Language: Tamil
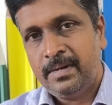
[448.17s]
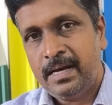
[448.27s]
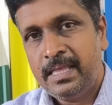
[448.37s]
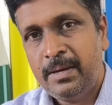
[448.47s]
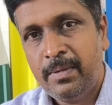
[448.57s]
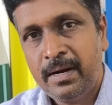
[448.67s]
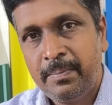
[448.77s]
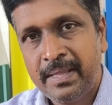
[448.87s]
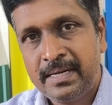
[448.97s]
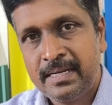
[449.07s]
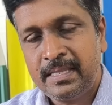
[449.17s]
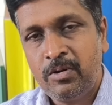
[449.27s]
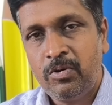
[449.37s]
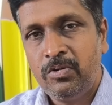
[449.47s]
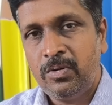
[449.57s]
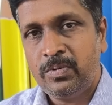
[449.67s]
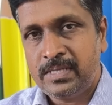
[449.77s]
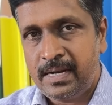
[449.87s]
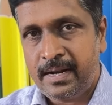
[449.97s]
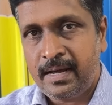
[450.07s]
அதிகமான பதற்றத்தை கொண்டு வரப்ப
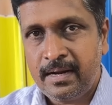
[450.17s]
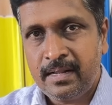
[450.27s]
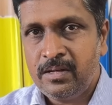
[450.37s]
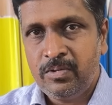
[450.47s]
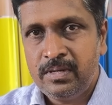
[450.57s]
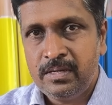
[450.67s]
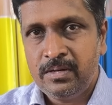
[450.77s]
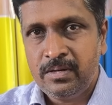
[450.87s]
செல்கிறாங்கன்றத ஒரு